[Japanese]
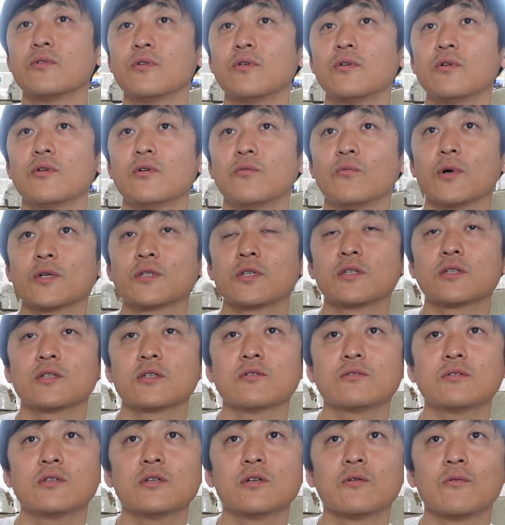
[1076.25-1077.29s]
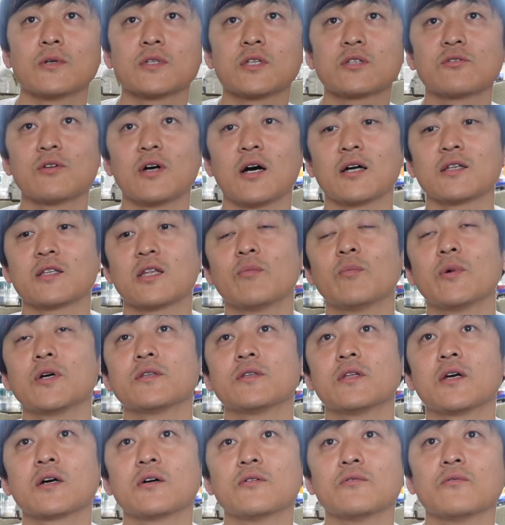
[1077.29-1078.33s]
うん、私が言ってるのは私の頭
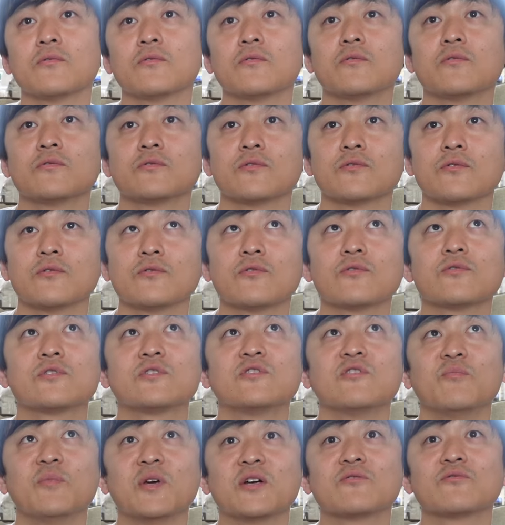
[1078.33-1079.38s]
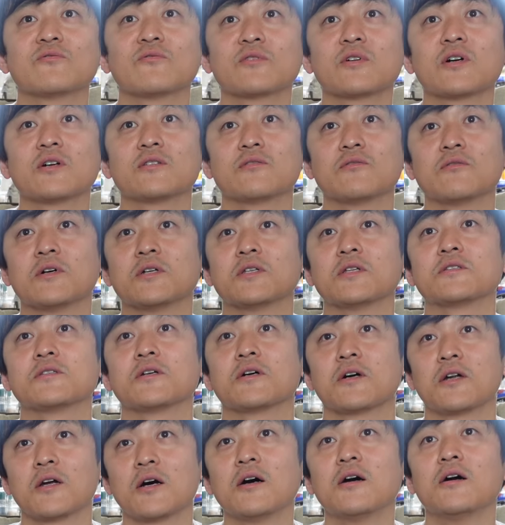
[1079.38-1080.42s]
の中のそのどっちのベクトルかっていう話
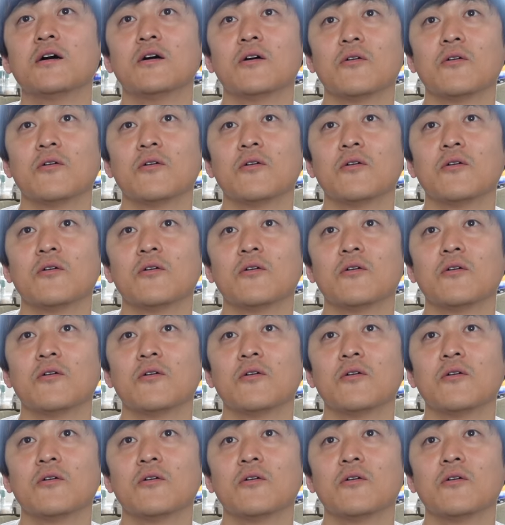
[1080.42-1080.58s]
だから、